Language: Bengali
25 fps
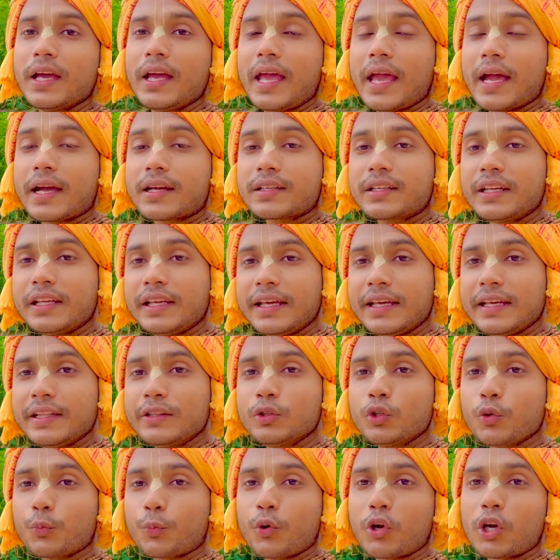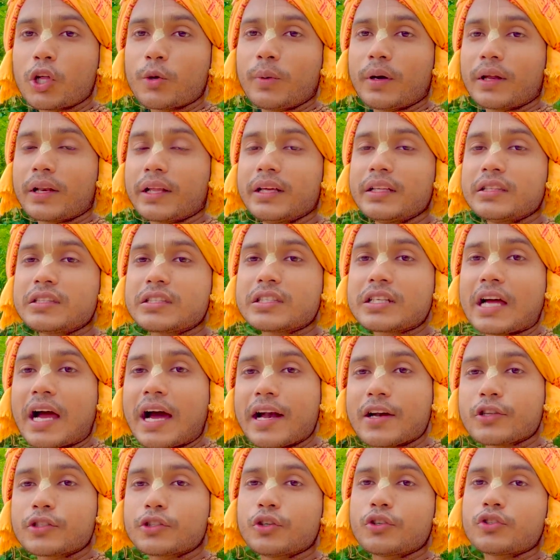একটি হিন্দু পরিবারের
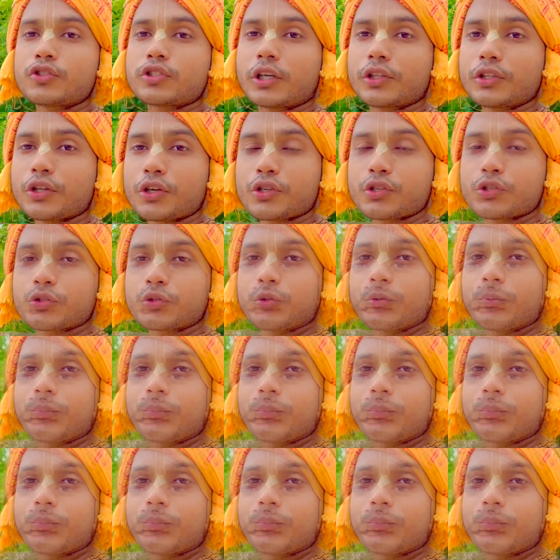চারজন সদস্য